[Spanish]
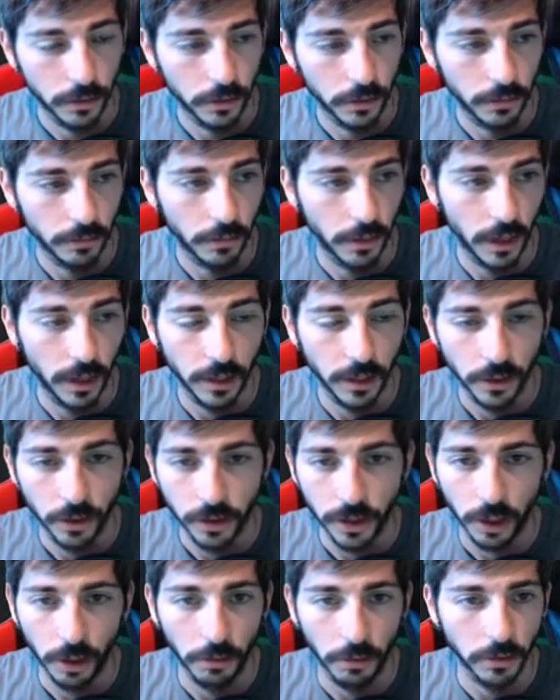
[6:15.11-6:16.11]
Vale, esto sí
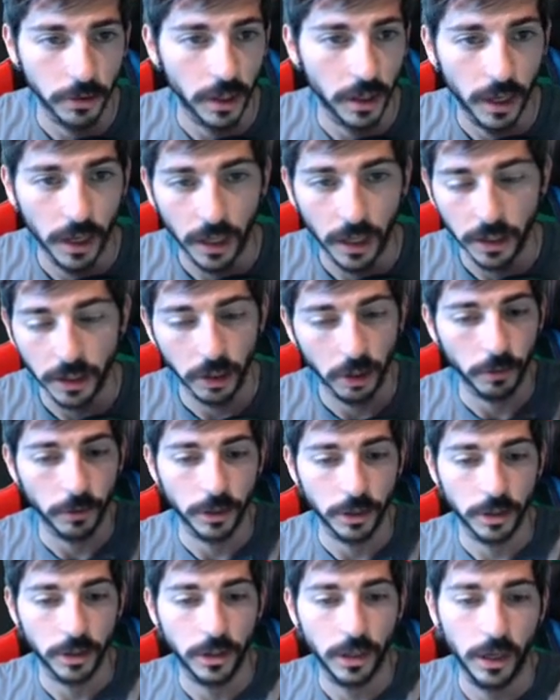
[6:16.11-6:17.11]
que lo vamos a dejar así como
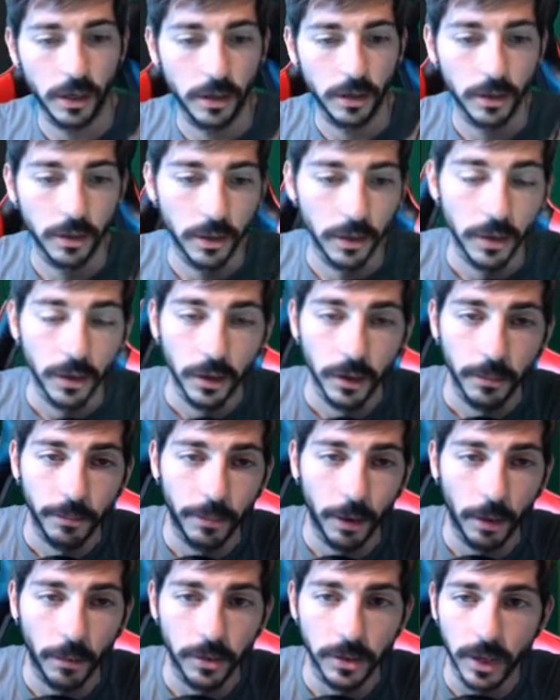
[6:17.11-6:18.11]
está.
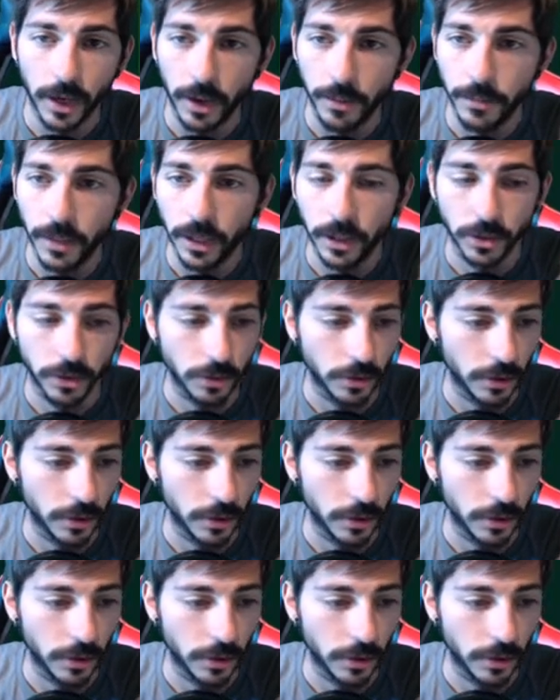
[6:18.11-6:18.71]
Pero vamos a cambiar esto